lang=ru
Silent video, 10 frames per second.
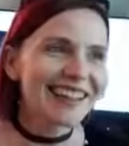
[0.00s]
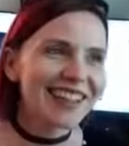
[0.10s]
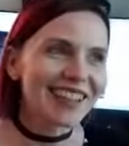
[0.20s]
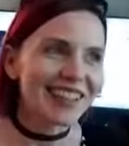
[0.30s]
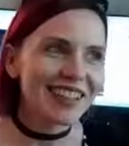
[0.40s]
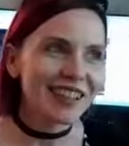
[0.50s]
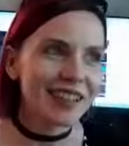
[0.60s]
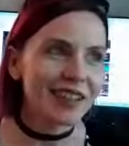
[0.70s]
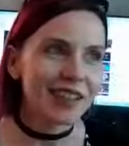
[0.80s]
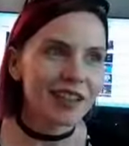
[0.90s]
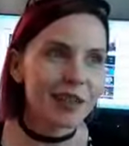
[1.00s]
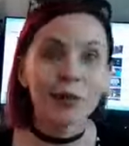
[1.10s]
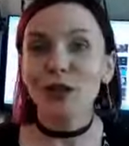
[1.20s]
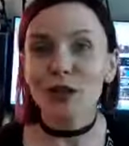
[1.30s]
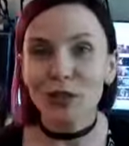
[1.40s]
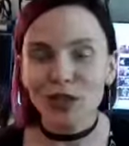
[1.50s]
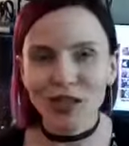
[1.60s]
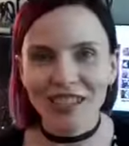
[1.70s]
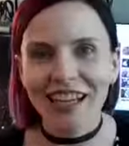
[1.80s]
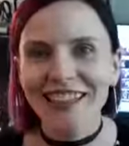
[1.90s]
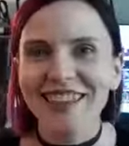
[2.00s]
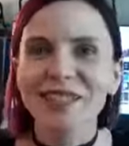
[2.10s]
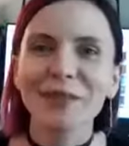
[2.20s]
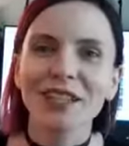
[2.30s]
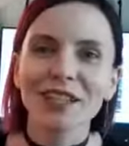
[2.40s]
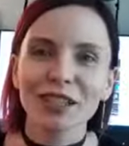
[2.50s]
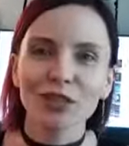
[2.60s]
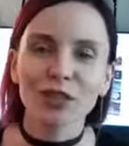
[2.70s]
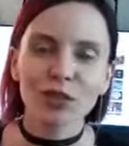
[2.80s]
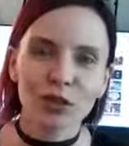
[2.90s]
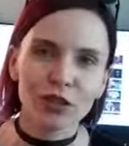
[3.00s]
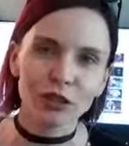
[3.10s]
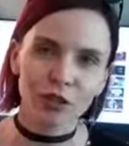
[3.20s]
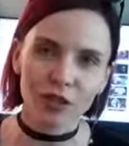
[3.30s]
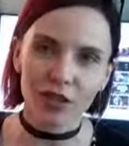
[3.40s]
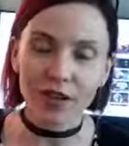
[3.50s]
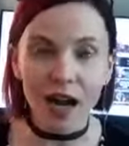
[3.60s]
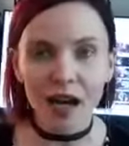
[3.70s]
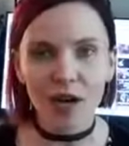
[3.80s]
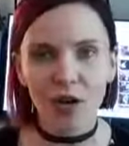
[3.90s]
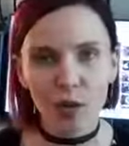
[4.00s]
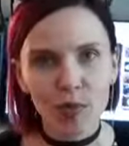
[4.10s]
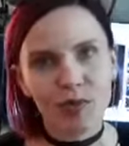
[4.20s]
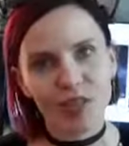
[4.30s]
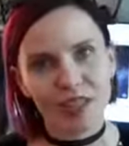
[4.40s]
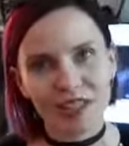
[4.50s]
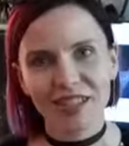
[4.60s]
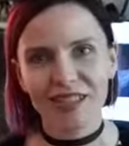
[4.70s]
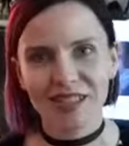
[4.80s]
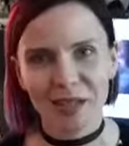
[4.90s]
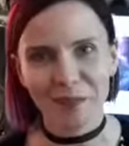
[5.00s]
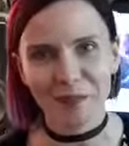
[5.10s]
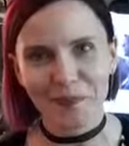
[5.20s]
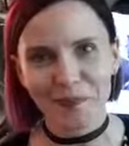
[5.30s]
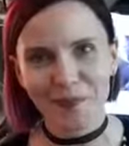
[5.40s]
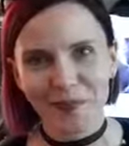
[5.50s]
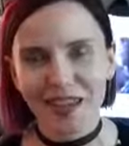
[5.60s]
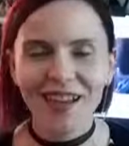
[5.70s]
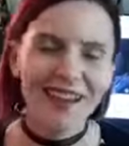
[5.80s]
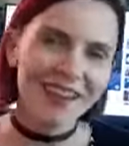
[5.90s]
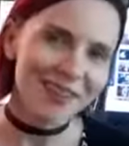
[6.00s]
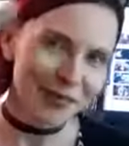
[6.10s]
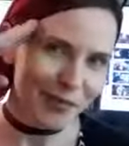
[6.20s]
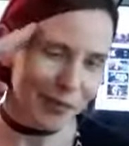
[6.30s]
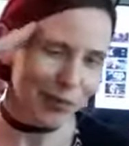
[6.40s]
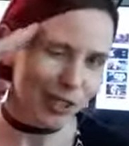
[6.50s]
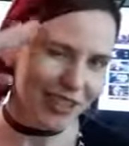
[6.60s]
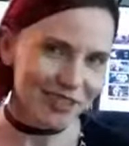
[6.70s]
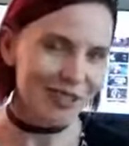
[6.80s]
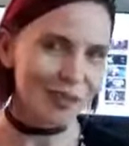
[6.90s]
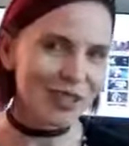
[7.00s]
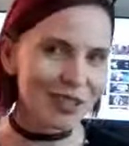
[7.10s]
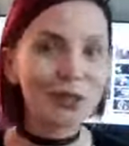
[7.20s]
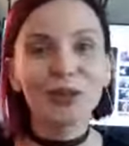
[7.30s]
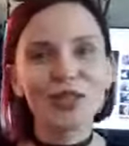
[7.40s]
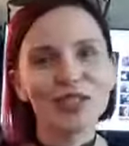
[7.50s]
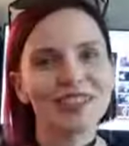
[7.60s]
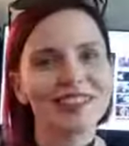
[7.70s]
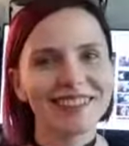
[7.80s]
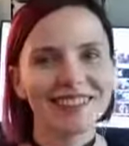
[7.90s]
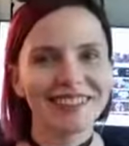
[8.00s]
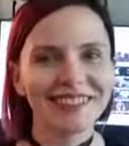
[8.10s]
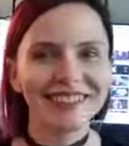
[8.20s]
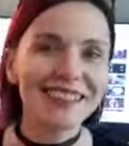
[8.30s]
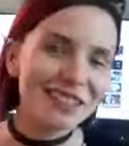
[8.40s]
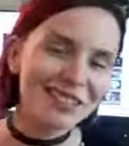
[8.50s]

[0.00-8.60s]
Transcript: И э, мой рост 160, размер одежды 40-42, обуви 37. Буду рада с вами сотрудничать. До